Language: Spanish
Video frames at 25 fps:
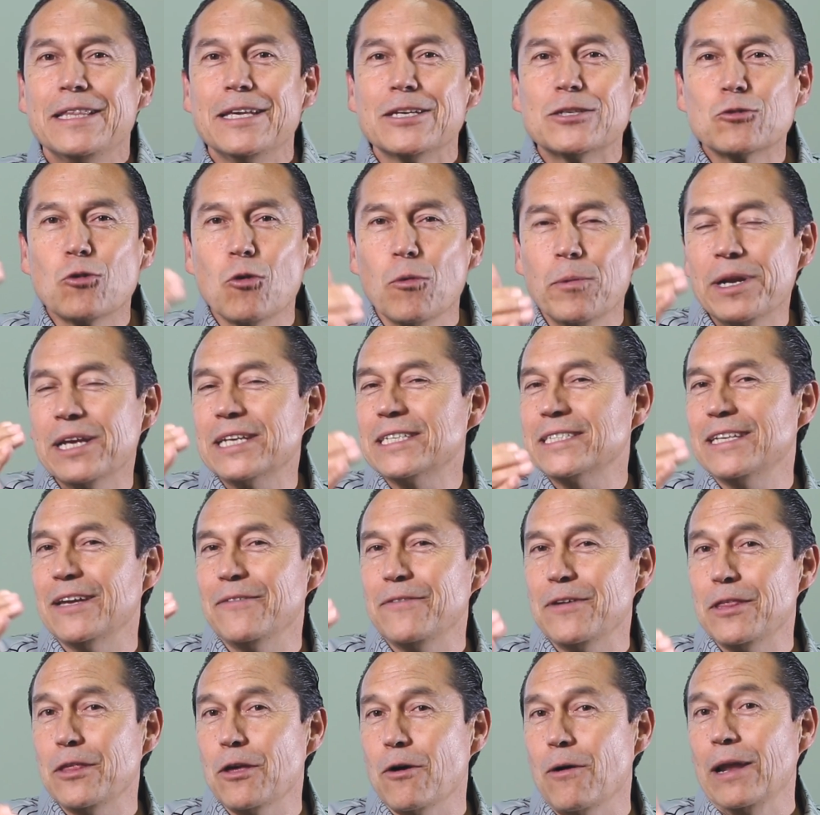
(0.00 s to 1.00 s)
Descubre
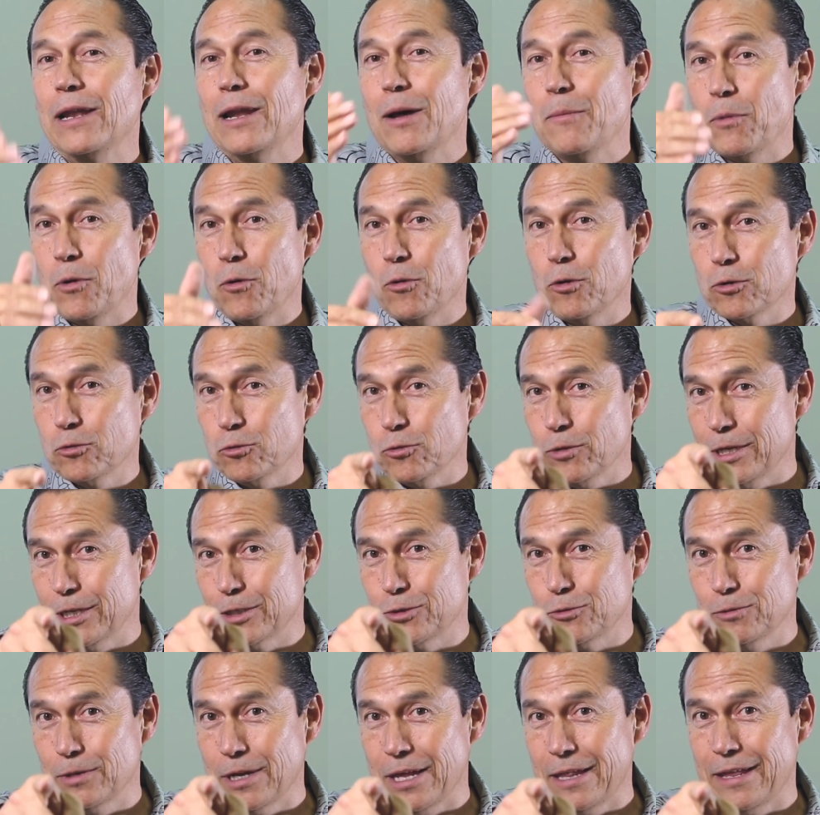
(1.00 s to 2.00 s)
este video, a lo mejor tú
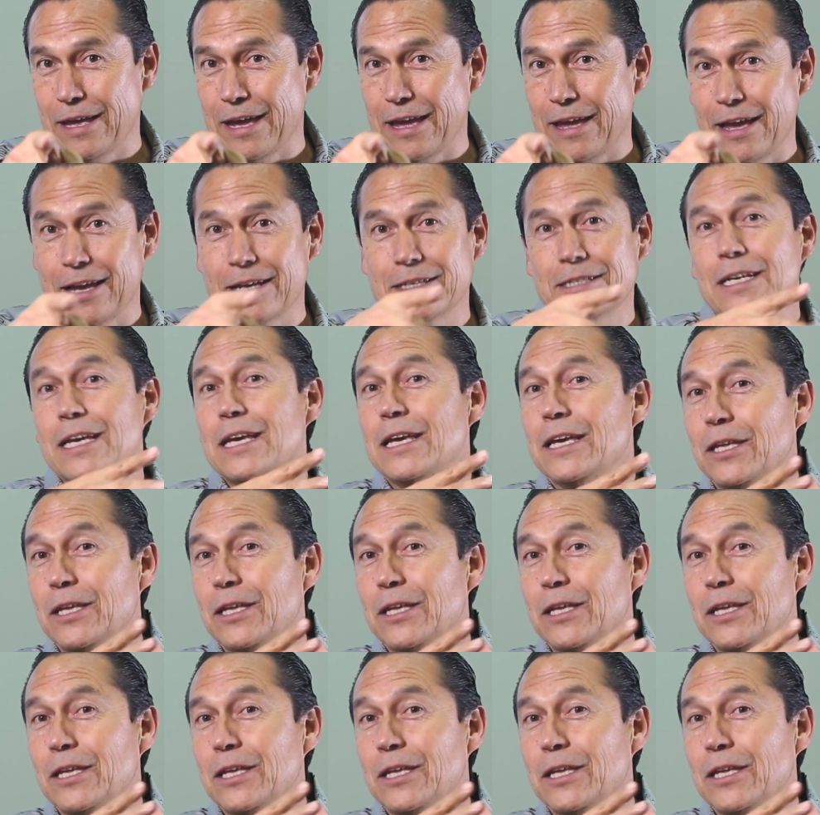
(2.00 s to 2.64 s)
eres una de ellas,